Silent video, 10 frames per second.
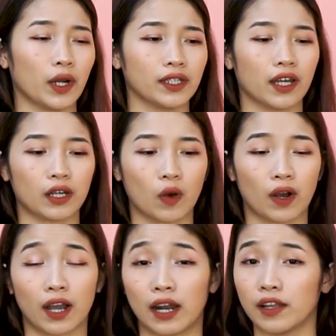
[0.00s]
Oanh thấy có
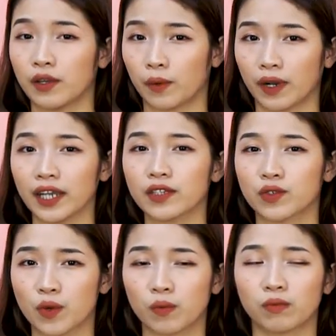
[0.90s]
khá là nhiều cách
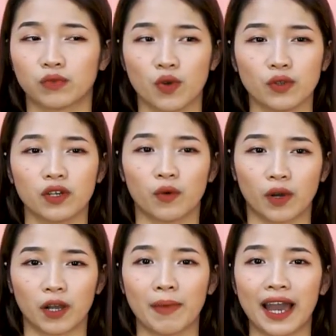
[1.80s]
dùng toner
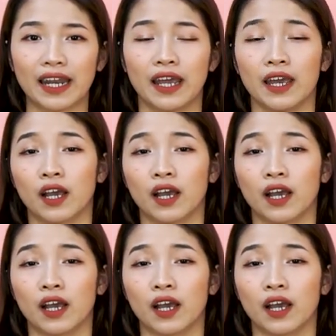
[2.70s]
của các bạn